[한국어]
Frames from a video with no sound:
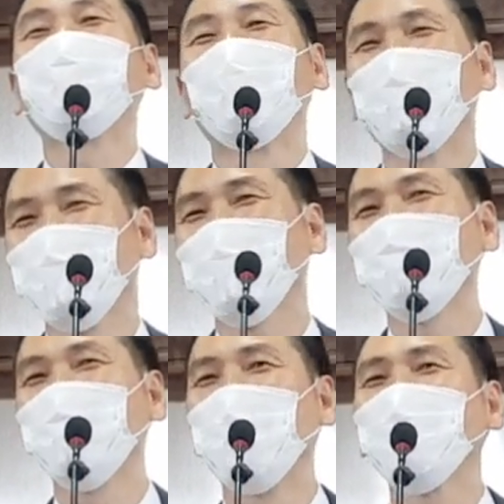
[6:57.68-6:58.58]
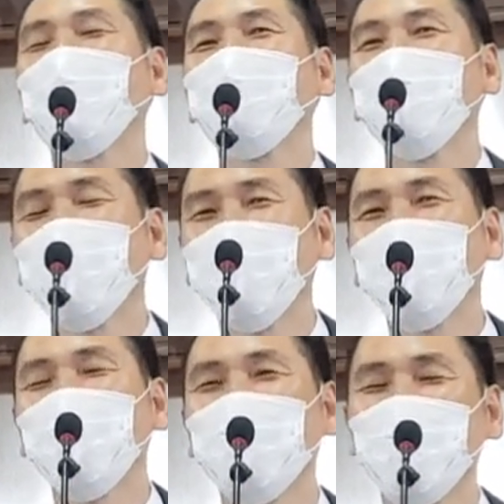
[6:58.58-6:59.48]
전도사님 여자분들이
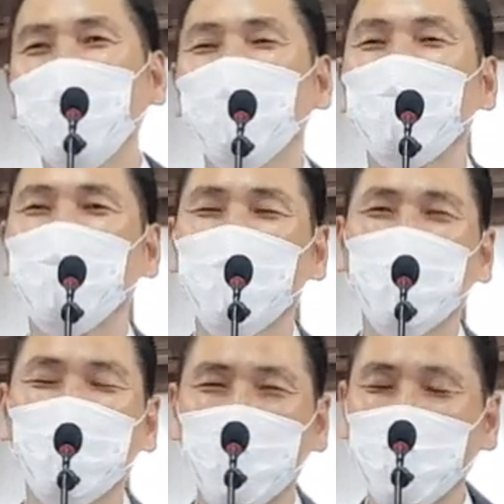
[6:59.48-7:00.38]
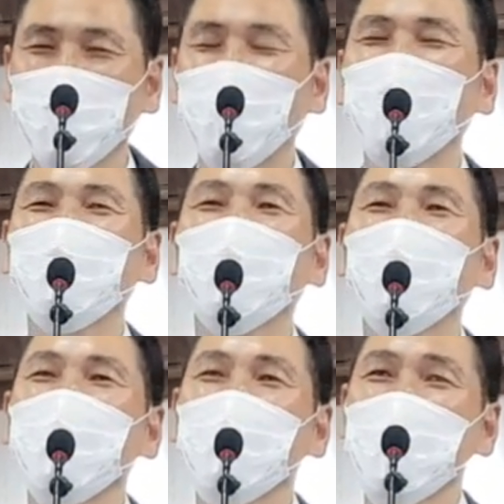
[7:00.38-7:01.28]
둘이, 여성분들이 둘이 오셔가지고